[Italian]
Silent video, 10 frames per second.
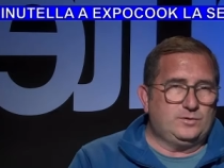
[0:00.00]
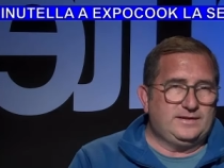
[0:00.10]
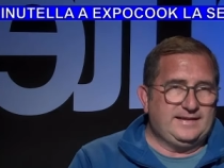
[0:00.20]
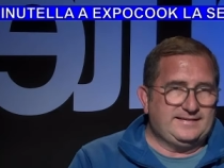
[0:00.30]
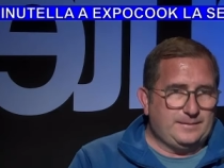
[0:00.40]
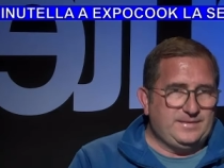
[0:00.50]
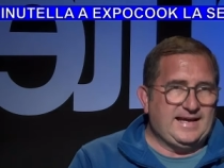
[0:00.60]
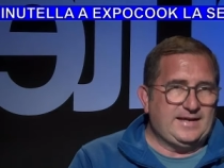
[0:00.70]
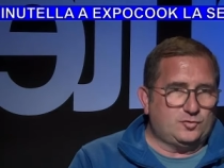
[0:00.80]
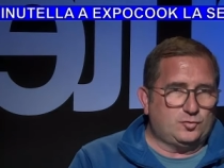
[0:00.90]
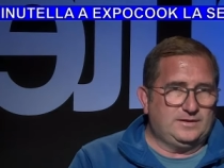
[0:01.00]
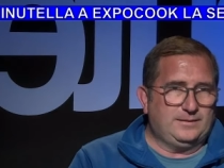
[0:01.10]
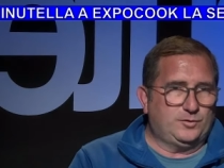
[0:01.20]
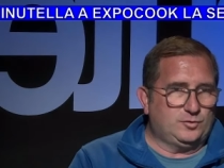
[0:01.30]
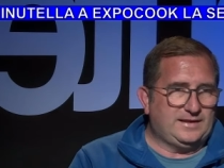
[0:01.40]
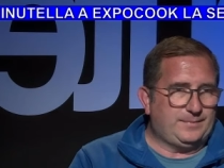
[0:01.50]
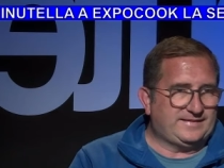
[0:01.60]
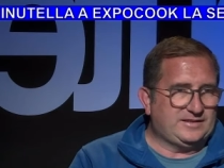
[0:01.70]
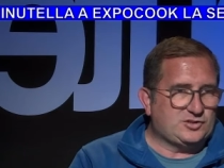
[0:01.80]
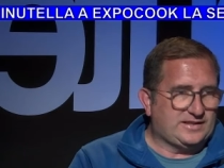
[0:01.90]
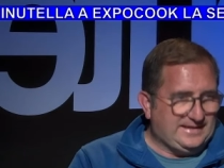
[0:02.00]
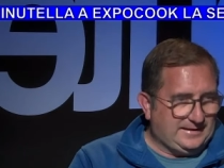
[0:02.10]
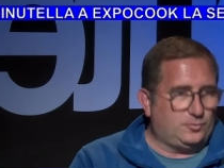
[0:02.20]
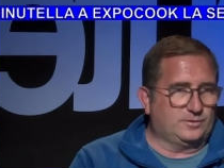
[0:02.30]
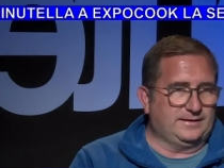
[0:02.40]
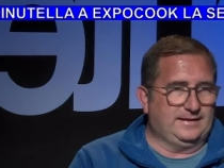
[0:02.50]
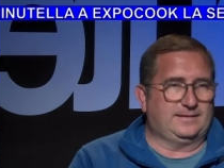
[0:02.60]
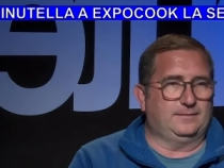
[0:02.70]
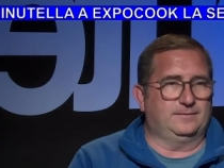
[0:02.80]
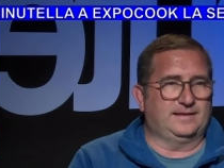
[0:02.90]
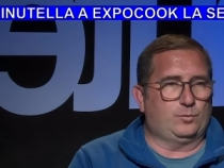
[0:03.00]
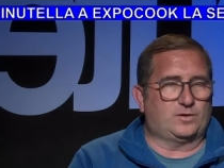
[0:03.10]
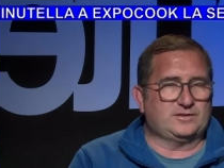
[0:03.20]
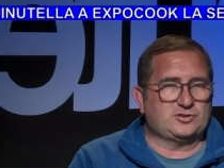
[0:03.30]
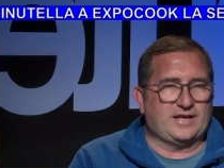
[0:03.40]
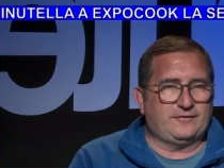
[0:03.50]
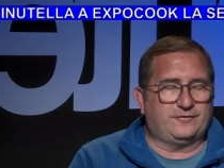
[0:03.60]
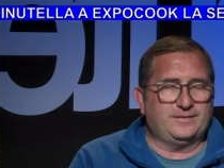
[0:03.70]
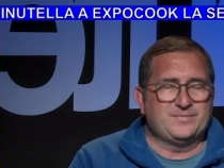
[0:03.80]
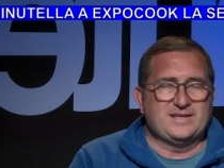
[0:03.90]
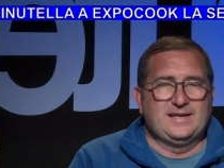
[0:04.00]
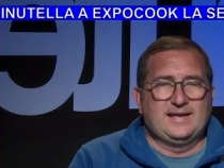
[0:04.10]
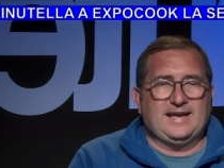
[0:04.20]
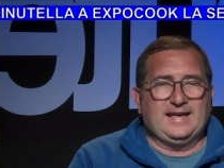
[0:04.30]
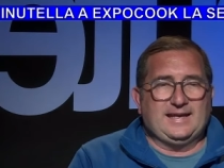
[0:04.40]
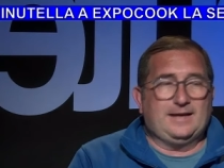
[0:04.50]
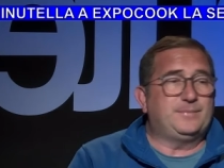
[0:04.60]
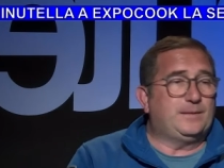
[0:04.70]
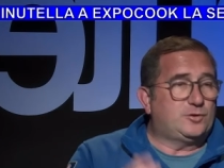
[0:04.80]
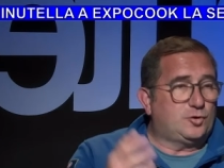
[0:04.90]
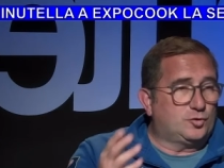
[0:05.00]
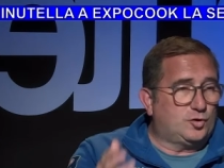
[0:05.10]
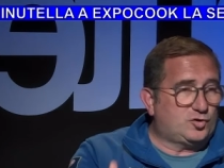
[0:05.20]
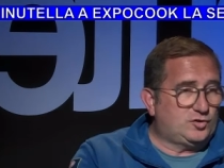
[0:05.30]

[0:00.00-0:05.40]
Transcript: un eh, seminario sul mondo della pasticceria con eh, la World Chef. Eh, abbiamo il concorso